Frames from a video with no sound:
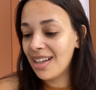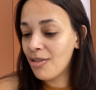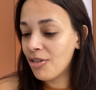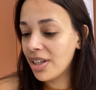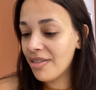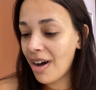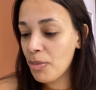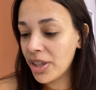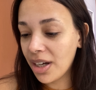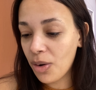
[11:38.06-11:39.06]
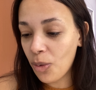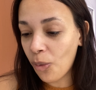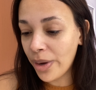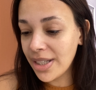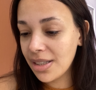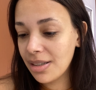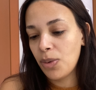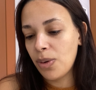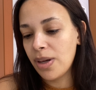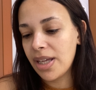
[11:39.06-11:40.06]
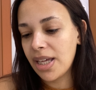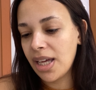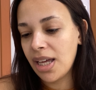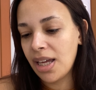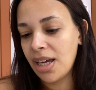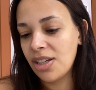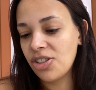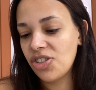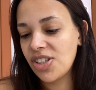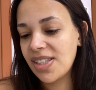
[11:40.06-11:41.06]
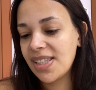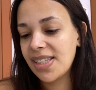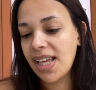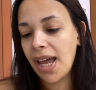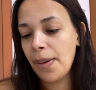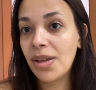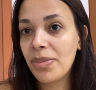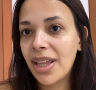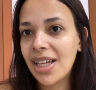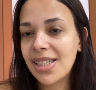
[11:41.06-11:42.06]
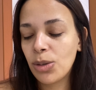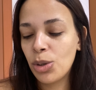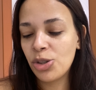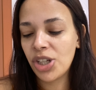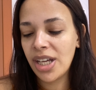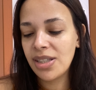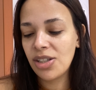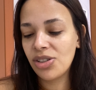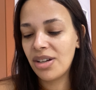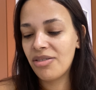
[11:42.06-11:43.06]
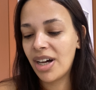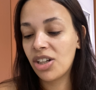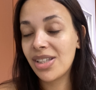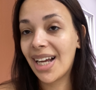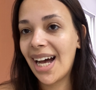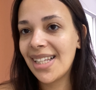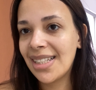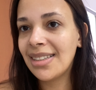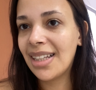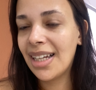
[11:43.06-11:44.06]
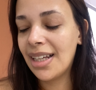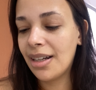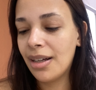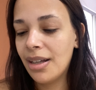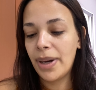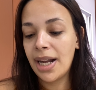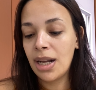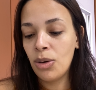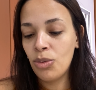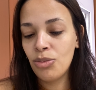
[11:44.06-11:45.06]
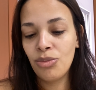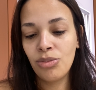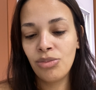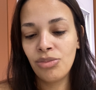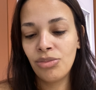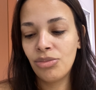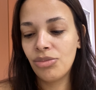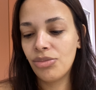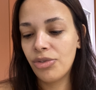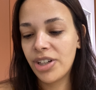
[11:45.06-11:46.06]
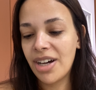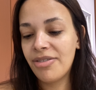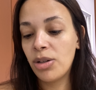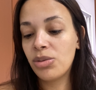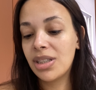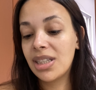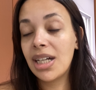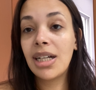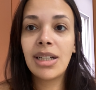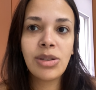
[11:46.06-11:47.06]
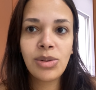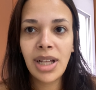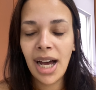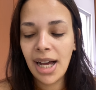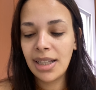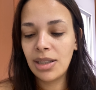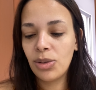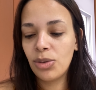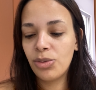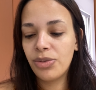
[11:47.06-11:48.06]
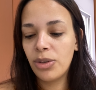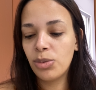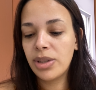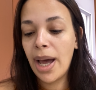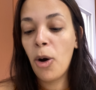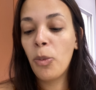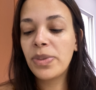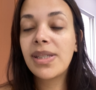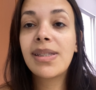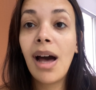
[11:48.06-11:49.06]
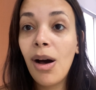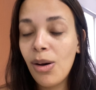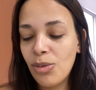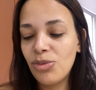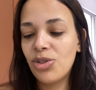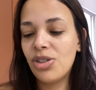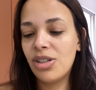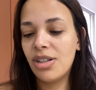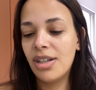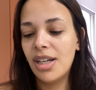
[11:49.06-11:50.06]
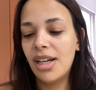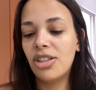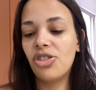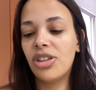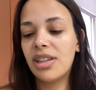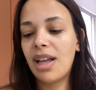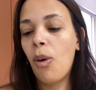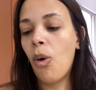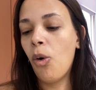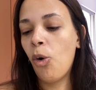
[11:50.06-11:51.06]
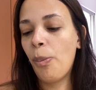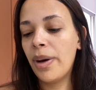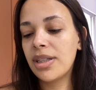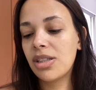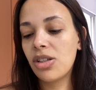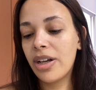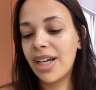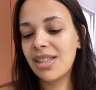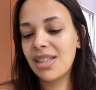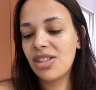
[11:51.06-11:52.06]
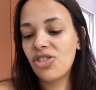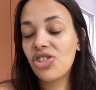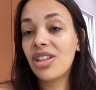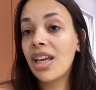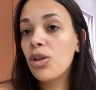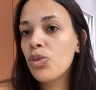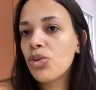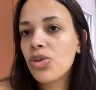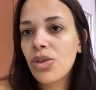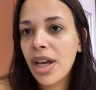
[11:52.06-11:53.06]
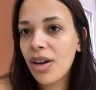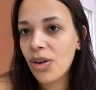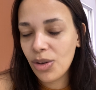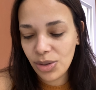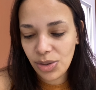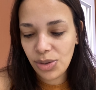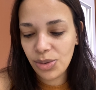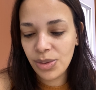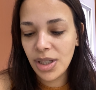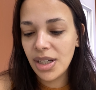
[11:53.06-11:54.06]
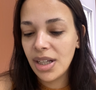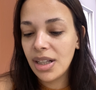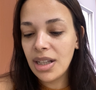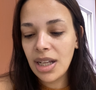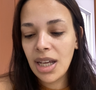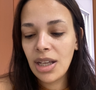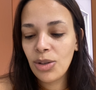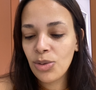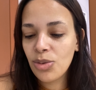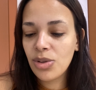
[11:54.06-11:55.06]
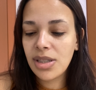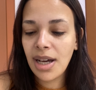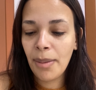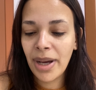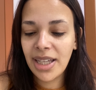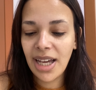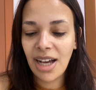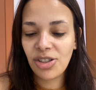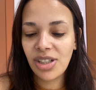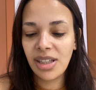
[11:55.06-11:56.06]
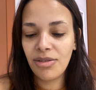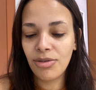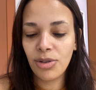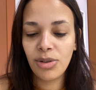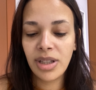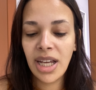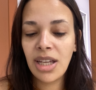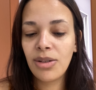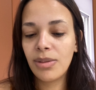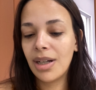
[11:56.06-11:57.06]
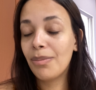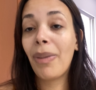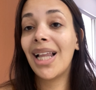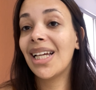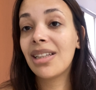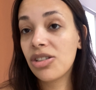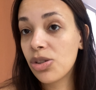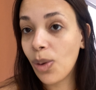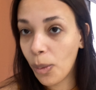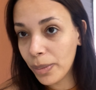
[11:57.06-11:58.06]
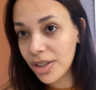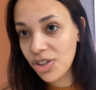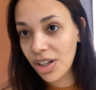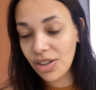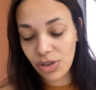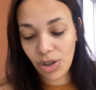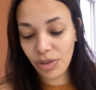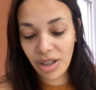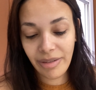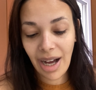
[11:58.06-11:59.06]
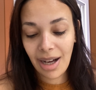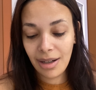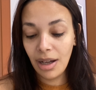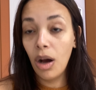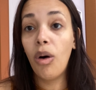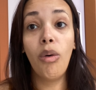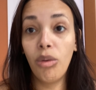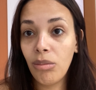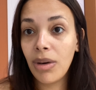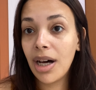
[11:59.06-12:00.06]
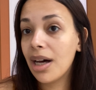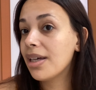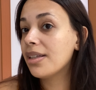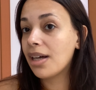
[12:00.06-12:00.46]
Não vou levar muita coisa, porque a gente sempre tem essa urgência de levar a nossa casa inteira pra não ficar faltando nada ou, ou ter a opção de de tal roupa. Só que às vezes a gente nem usa o negócio nem usa a maquiagem que levou, nem paleta de sombra, gente. Eu vou levar uma e